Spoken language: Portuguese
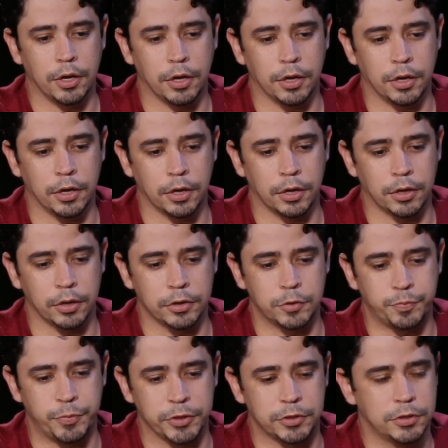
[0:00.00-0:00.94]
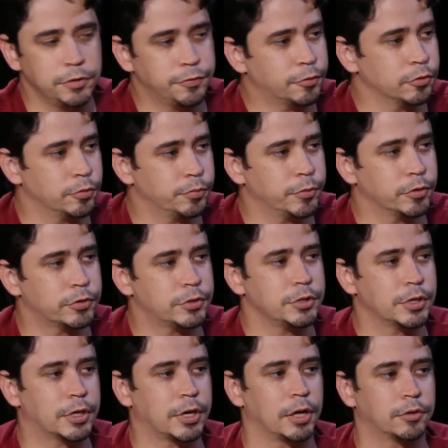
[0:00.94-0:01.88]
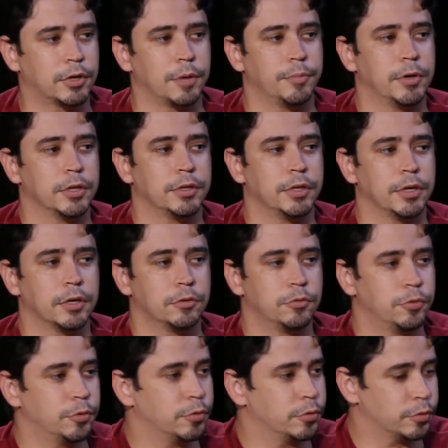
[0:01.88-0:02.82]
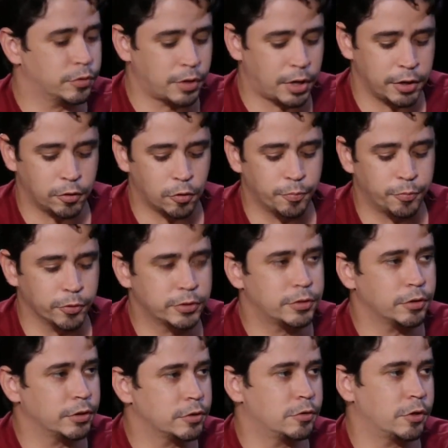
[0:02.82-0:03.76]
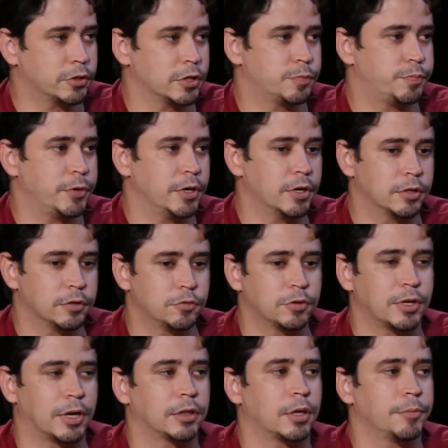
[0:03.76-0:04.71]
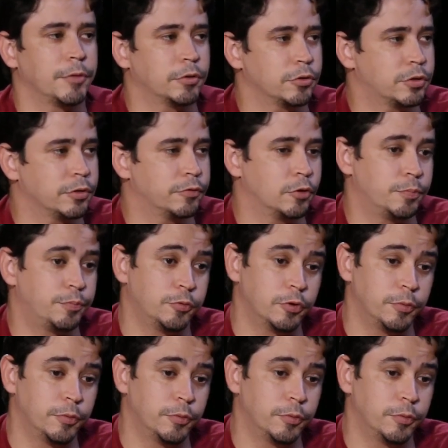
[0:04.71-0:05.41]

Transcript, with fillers: é, específico do meu sindicato, que é a bandeira do, da recomposição das nossas perdas, do tratamento ao servidor